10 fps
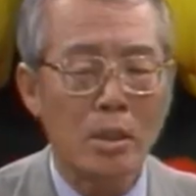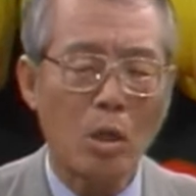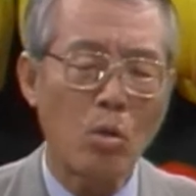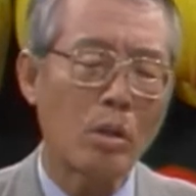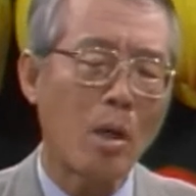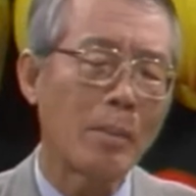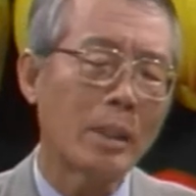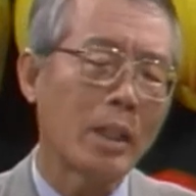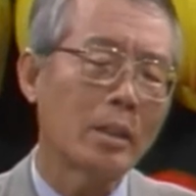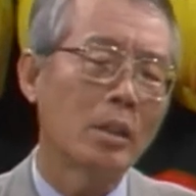อย่างของเราเหมือน
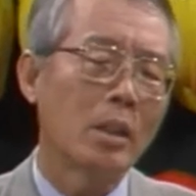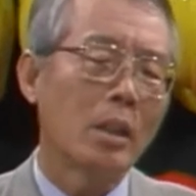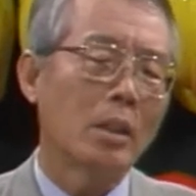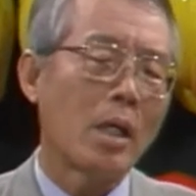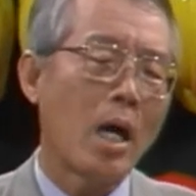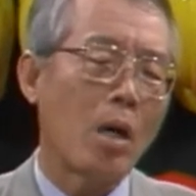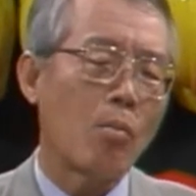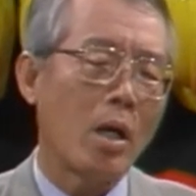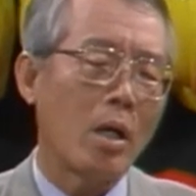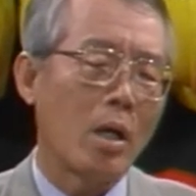กันถ้าหาก
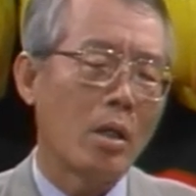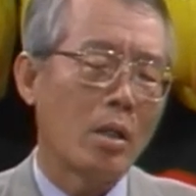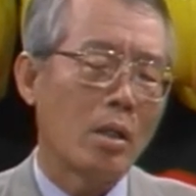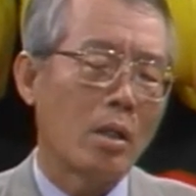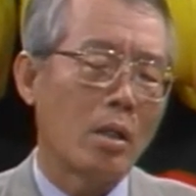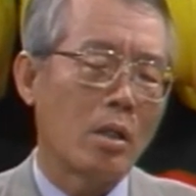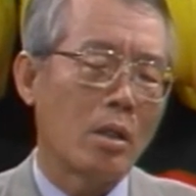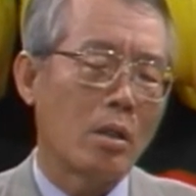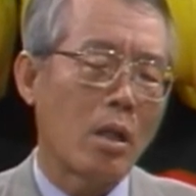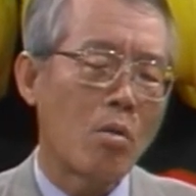ว่า
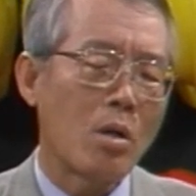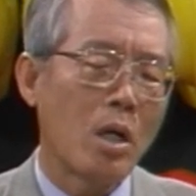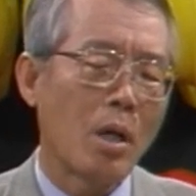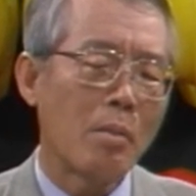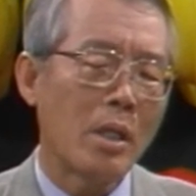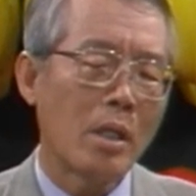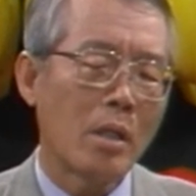เราเคยมี